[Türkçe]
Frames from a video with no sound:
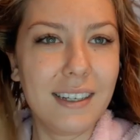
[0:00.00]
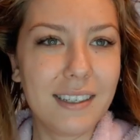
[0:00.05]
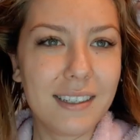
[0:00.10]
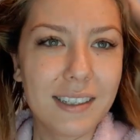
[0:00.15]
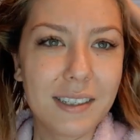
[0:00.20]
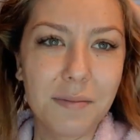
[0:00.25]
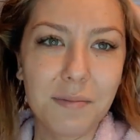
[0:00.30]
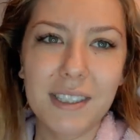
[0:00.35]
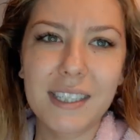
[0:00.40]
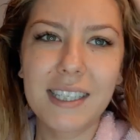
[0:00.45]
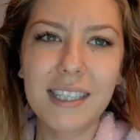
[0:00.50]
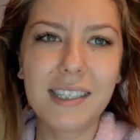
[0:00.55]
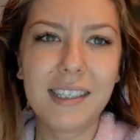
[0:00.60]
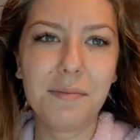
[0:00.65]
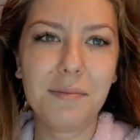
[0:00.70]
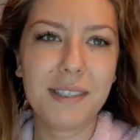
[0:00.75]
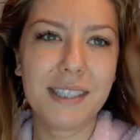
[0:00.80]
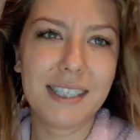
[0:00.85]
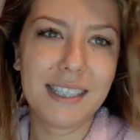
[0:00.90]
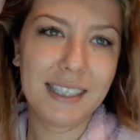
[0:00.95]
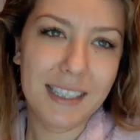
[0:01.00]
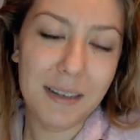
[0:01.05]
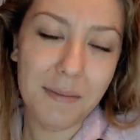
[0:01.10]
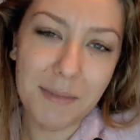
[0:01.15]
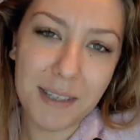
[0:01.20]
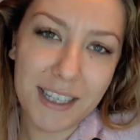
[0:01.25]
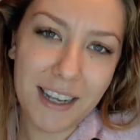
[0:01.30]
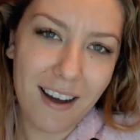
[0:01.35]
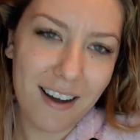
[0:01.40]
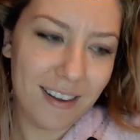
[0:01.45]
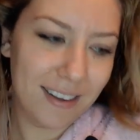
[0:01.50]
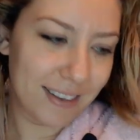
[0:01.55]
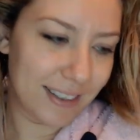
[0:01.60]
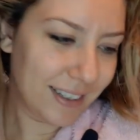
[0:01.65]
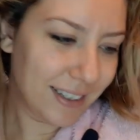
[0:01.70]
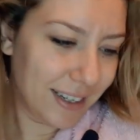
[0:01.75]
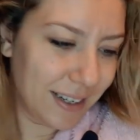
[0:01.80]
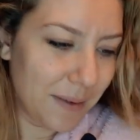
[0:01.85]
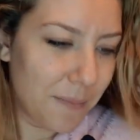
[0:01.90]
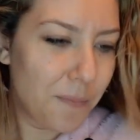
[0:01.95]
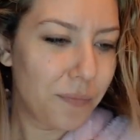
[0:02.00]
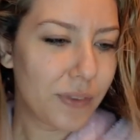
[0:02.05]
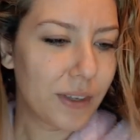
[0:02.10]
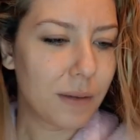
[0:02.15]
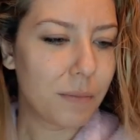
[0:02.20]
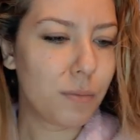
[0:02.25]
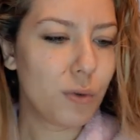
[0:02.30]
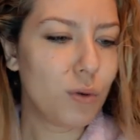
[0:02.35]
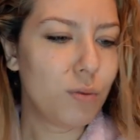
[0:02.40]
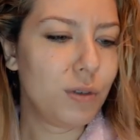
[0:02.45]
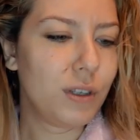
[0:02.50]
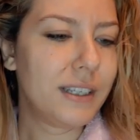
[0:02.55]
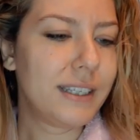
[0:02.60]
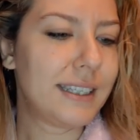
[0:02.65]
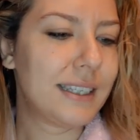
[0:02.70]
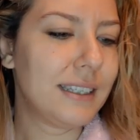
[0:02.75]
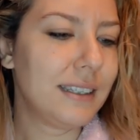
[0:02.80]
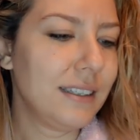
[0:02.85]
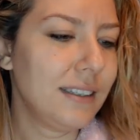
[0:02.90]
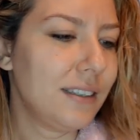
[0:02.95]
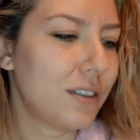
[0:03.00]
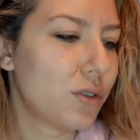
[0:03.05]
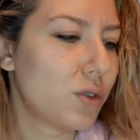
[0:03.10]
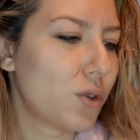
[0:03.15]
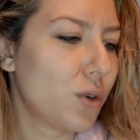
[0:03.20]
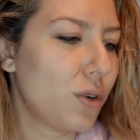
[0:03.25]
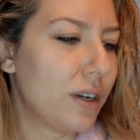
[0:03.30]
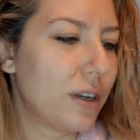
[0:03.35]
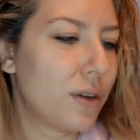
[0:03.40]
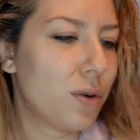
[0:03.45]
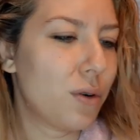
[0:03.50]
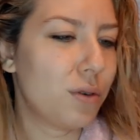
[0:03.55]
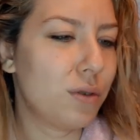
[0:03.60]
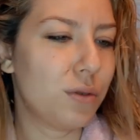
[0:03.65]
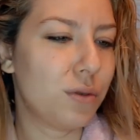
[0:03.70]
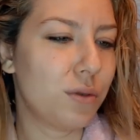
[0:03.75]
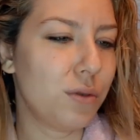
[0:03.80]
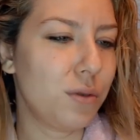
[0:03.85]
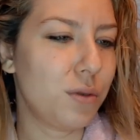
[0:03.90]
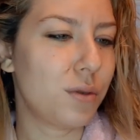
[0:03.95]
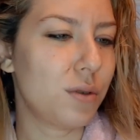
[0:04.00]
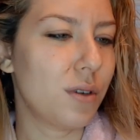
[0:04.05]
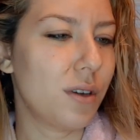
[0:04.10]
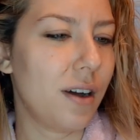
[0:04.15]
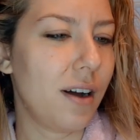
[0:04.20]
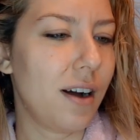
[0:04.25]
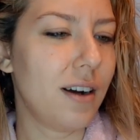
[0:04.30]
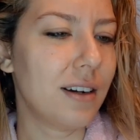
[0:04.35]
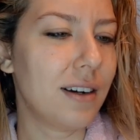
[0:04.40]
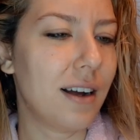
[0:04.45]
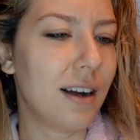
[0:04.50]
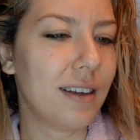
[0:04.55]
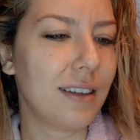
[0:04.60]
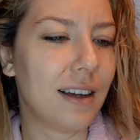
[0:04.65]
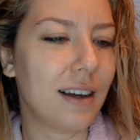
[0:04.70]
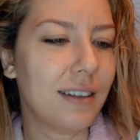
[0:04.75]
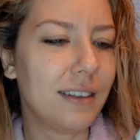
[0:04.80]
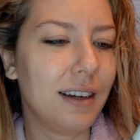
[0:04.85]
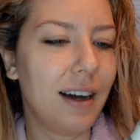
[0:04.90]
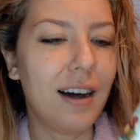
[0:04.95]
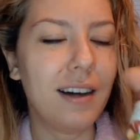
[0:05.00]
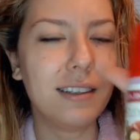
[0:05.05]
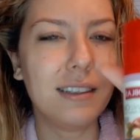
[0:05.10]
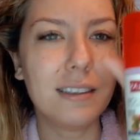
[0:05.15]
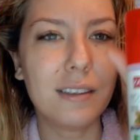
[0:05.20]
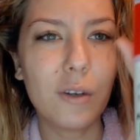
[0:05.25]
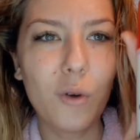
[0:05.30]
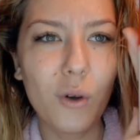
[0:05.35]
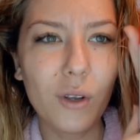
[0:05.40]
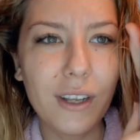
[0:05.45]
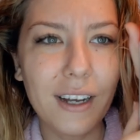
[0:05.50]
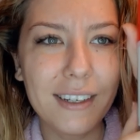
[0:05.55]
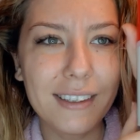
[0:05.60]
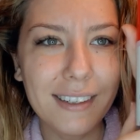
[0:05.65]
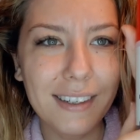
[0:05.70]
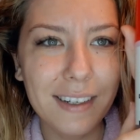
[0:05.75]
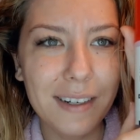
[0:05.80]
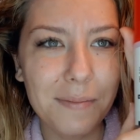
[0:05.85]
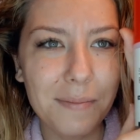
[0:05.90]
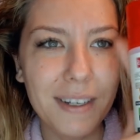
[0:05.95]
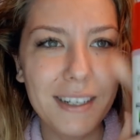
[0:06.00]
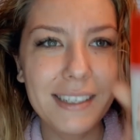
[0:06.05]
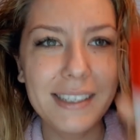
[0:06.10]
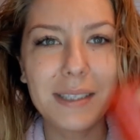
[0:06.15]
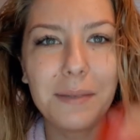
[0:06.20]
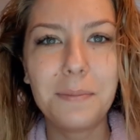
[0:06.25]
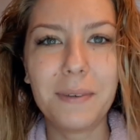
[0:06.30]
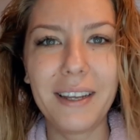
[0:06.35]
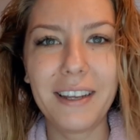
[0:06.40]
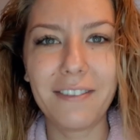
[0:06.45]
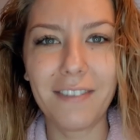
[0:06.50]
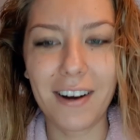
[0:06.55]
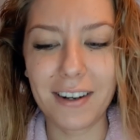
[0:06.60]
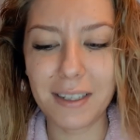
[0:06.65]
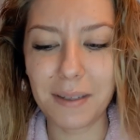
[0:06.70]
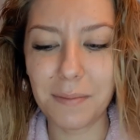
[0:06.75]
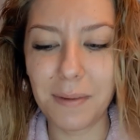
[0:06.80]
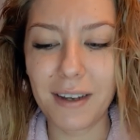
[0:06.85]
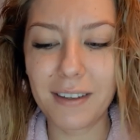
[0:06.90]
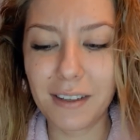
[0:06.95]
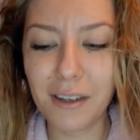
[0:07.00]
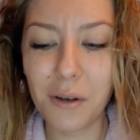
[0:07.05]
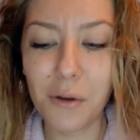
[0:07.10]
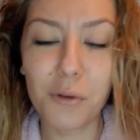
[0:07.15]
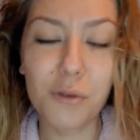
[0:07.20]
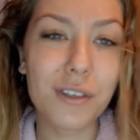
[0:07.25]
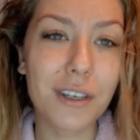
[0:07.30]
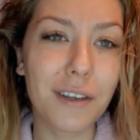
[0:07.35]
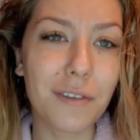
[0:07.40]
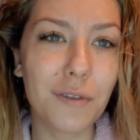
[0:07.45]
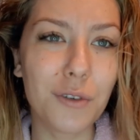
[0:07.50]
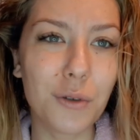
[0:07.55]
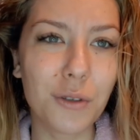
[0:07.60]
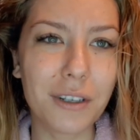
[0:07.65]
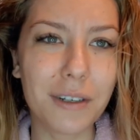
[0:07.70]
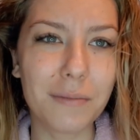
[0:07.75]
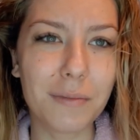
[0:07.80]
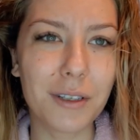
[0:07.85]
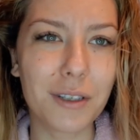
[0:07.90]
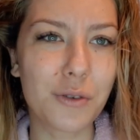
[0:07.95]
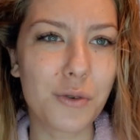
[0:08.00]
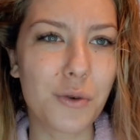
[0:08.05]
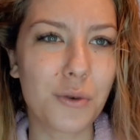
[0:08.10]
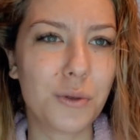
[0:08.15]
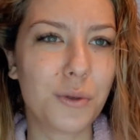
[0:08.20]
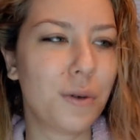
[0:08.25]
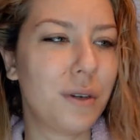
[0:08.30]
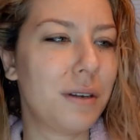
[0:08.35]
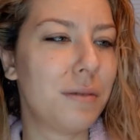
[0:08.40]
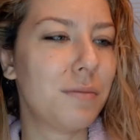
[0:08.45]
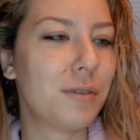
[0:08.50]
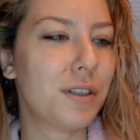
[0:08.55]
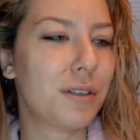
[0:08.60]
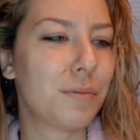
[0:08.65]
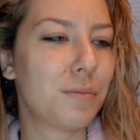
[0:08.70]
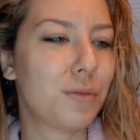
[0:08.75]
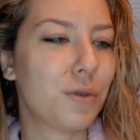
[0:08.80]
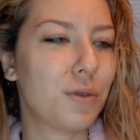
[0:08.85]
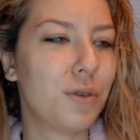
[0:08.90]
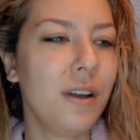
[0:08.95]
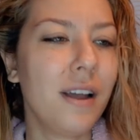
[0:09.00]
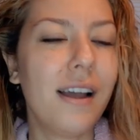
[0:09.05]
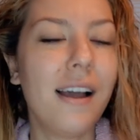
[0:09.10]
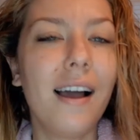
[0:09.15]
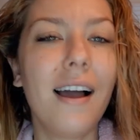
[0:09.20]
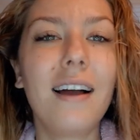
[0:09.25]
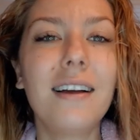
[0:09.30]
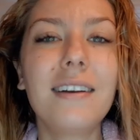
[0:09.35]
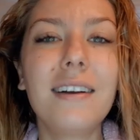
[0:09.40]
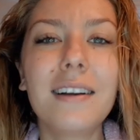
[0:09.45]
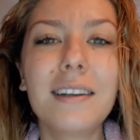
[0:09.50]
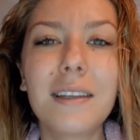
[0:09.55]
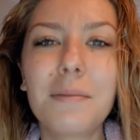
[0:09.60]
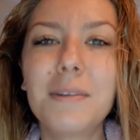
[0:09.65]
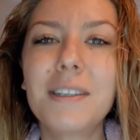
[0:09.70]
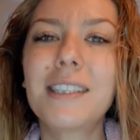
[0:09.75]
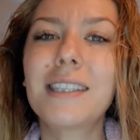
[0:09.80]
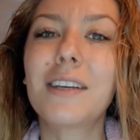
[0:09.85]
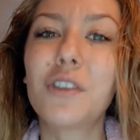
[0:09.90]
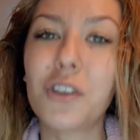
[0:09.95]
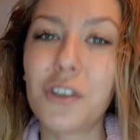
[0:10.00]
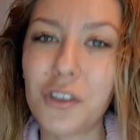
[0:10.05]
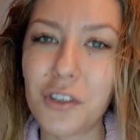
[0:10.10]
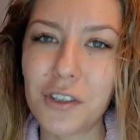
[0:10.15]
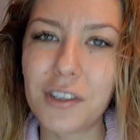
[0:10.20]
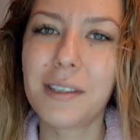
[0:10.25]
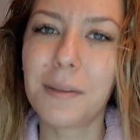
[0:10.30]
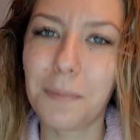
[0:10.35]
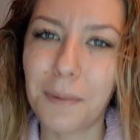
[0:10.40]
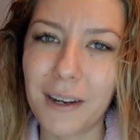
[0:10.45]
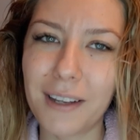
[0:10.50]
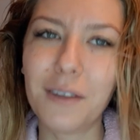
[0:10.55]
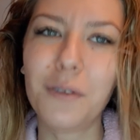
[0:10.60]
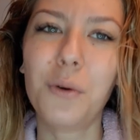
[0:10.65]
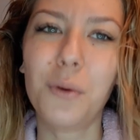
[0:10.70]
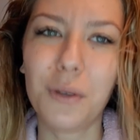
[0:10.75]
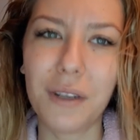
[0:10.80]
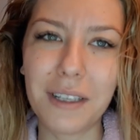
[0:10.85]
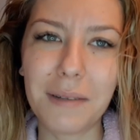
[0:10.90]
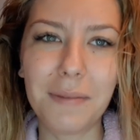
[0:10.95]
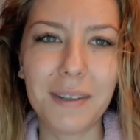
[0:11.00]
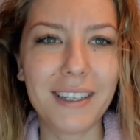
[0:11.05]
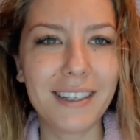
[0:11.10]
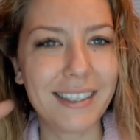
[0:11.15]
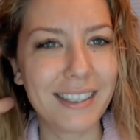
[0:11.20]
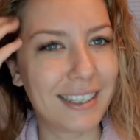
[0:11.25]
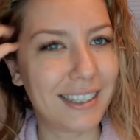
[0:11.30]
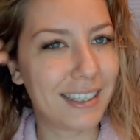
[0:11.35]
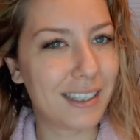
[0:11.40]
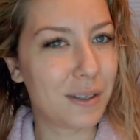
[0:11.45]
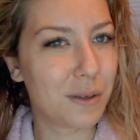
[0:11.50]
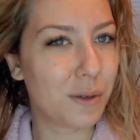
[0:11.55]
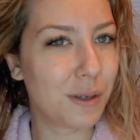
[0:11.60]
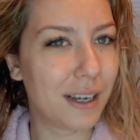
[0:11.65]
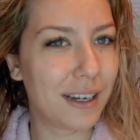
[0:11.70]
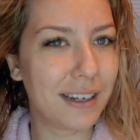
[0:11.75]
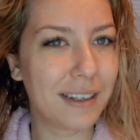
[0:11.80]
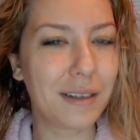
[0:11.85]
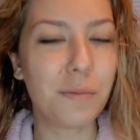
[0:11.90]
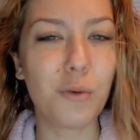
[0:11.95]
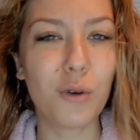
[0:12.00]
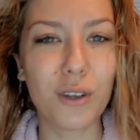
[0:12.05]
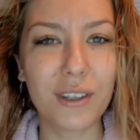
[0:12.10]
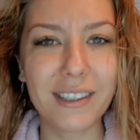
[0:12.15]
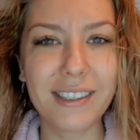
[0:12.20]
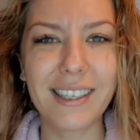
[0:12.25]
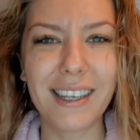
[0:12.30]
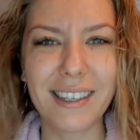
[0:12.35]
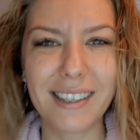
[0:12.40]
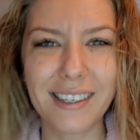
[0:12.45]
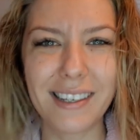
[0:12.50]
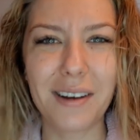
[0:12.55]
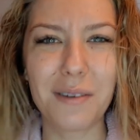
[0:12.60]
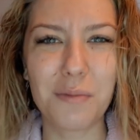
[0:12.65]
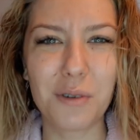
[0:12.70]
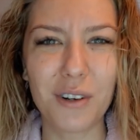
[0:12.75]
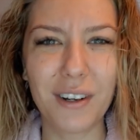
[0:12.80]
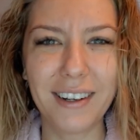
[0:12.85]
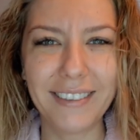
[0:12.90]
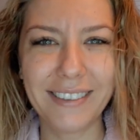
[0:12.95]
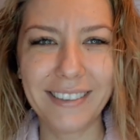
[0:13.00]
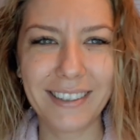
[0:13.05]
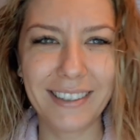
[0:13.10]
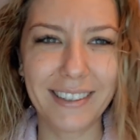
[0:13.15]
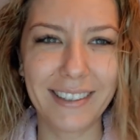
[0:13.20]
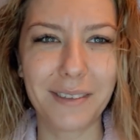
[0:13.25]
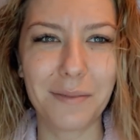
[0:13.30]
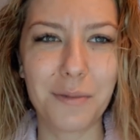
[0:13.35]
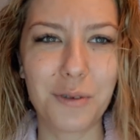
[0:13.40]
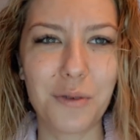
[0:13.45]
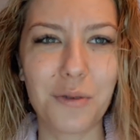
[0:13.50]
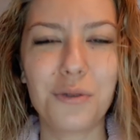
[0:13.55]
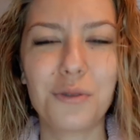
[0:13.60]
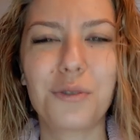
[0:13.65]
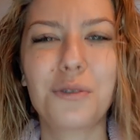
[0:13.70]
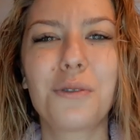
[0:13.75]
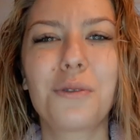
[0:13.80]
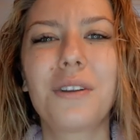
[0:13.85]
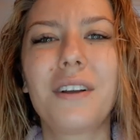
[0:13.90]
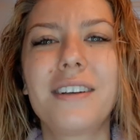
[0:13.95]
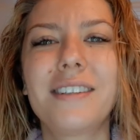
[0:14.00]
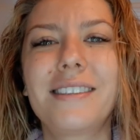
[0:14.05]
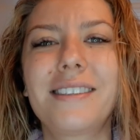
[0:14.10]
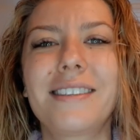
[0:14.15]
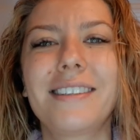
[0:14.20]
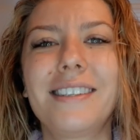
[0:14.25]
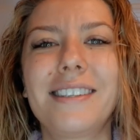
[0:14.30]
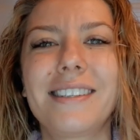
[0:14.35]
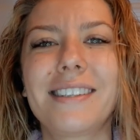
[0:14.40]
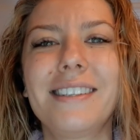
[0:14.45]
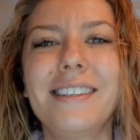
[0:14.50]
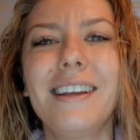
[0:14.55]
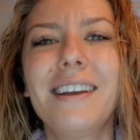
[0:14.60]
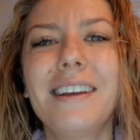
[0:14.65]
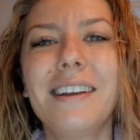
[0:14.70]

Şimdi saçımızın nemini aldık. Biobulas'ın şöyle gördüğünüz argan yağlı anında kolay tarama spreyi vardı bende. Önceki videolarımda da çok söylemiştim bunu. Herhangi bir saç açıcı sprey de kullanabilirsiniz. Özellikle boyalı saçlar böyle hatır hatır bir görüntüye ulaştığı için